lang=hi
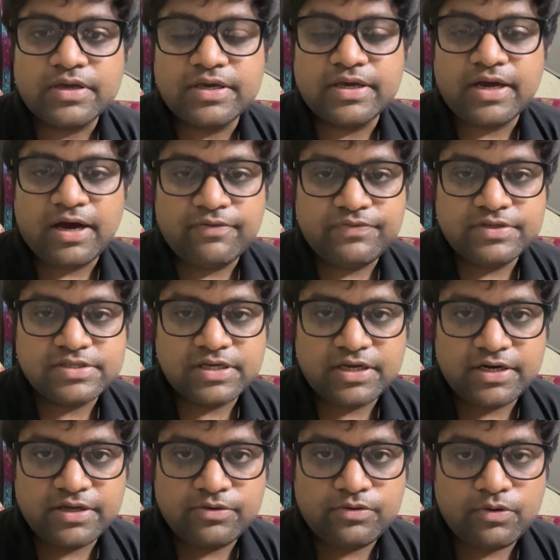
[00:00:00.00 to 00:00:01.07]
कि काफ़ी
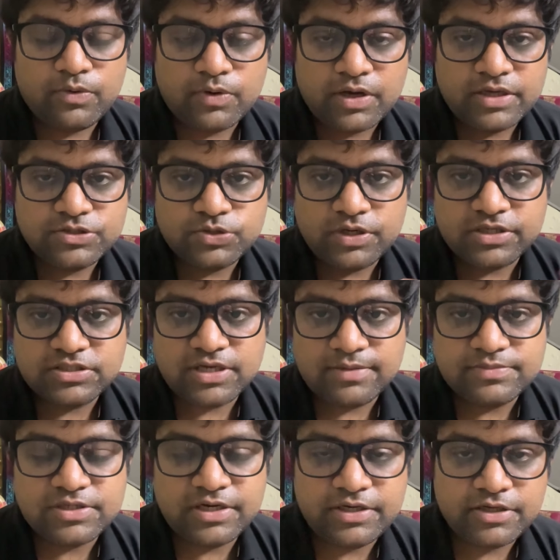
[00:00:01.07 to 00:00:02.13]
सारे उन लोगों का जो
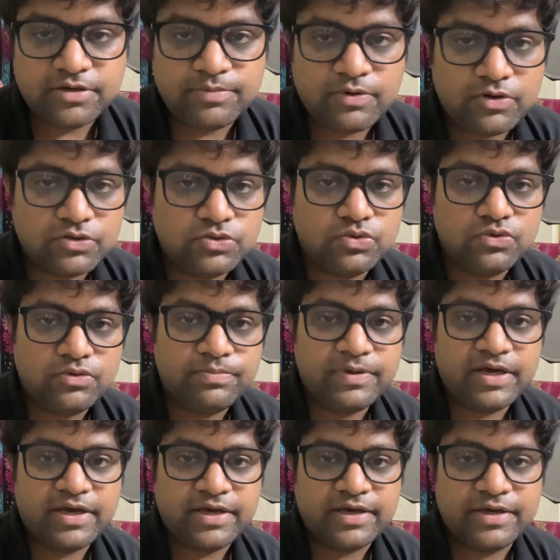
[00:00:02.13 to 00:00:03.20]
एग्ज़ाम सेंटर बहुत दूर पर
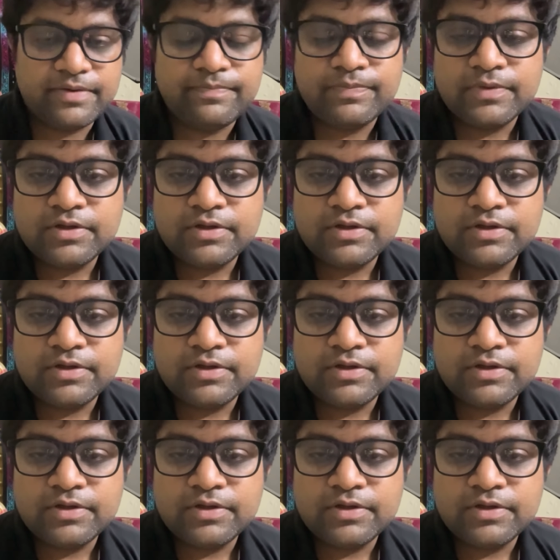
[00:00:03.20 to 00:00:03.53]
आया है